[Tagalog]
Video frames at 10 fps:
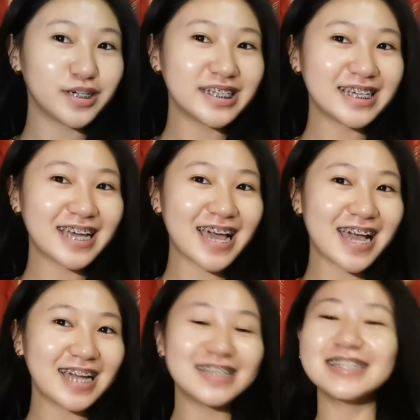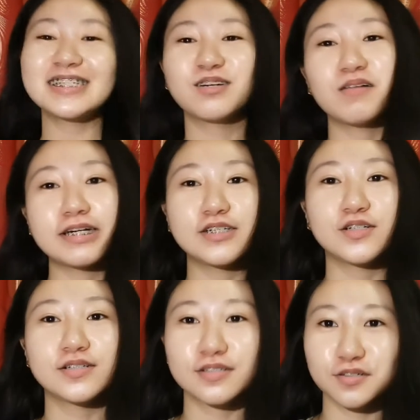morning guys. So
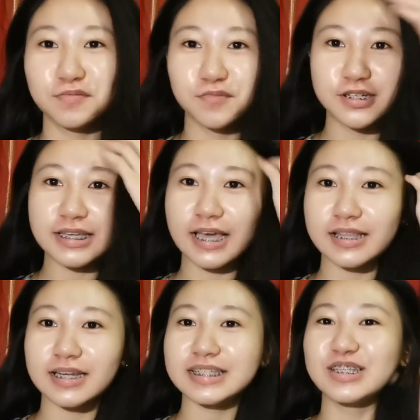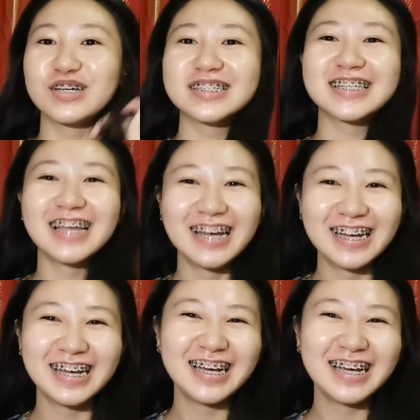ayun, good morning kahit alas 12 na.